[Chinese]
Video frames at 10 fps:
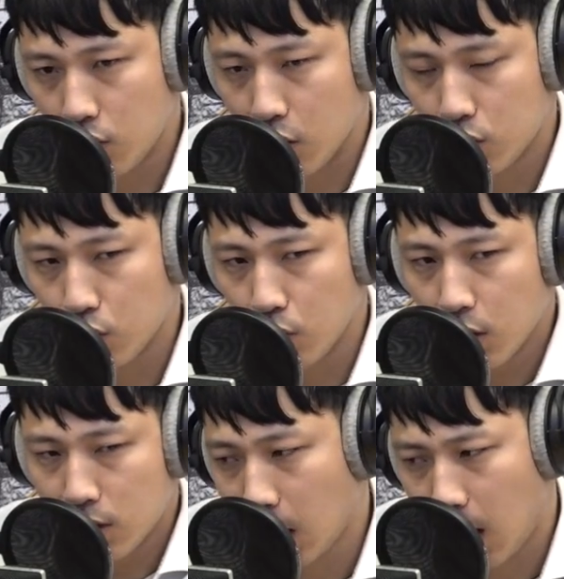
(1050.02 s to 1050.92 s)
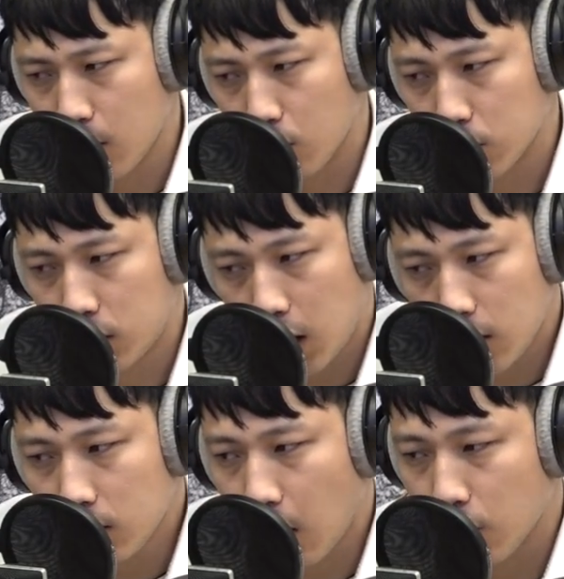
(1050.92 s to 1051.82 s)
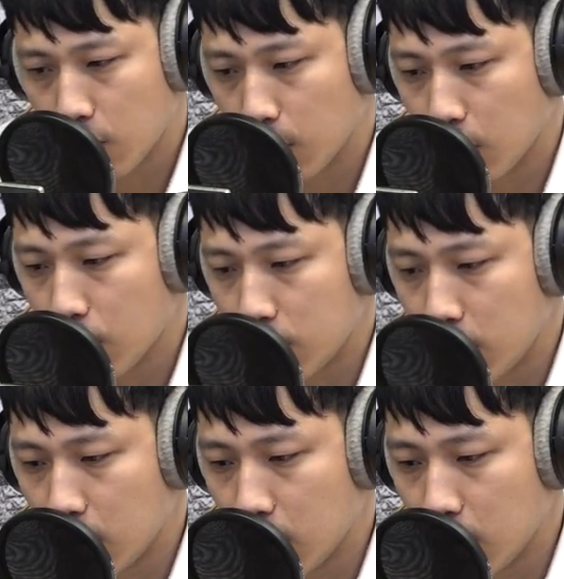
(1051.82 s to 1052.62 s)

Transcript: 雪树，他有听到什么东西